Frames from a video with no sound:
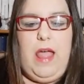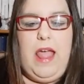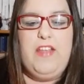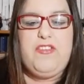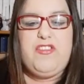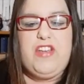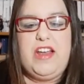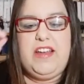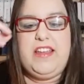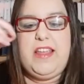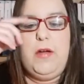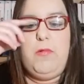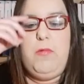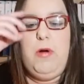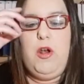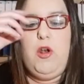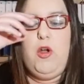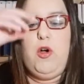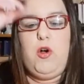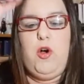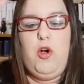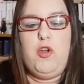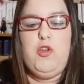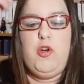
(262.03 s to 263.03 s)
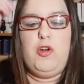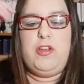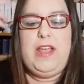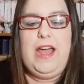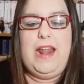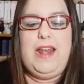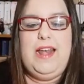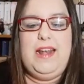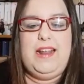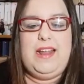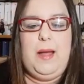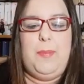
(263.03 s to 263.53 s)
Eh, c'è anche quello con gli
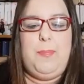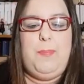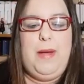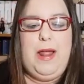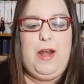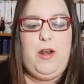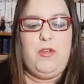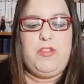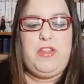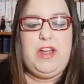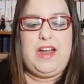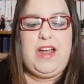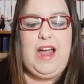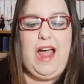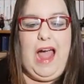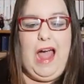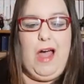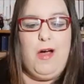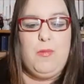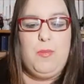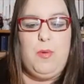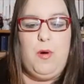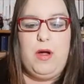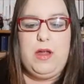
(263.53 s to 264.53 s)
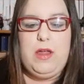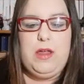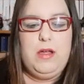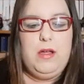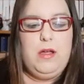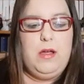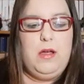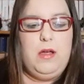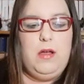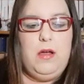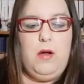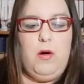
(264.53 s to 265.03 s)
occhiali e il cappello da cowboy.
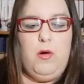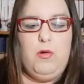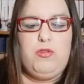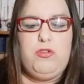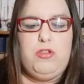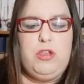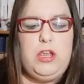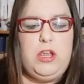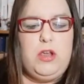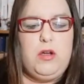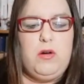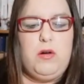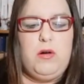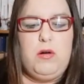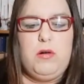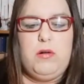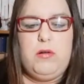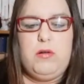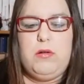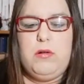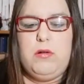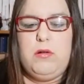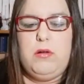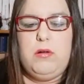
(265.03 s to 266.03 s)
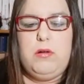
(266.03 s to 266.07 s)
Oddio.